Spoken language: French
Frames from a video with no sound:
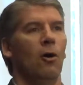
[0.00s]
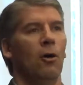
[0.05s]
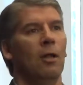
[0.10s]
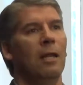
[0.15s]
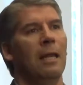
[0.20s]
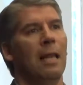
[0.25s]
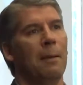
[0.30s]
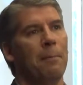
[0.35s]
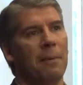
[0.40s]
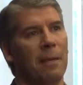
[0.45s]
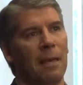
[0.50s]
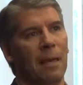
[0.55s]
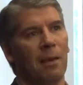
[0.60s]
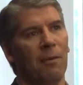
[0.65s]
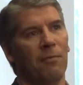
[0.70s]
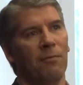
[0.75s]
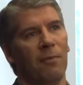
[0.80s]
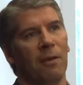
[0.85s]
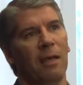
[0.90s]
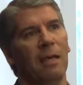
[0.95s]

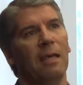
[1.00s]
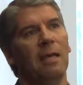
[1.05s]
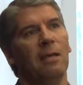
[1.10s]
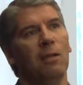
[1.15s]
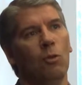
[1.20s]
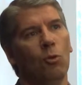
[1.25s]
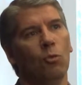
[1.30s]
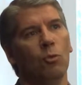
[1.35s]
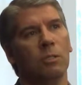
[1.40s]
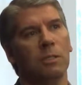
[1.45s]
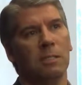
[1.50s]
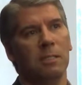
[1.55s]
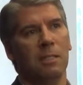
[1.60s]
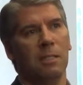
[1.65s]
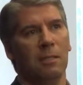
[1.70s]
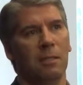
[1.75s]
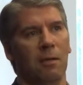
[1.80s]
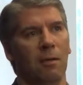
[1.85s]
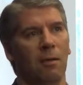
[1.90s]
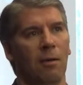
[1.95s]
l'APF est l'outil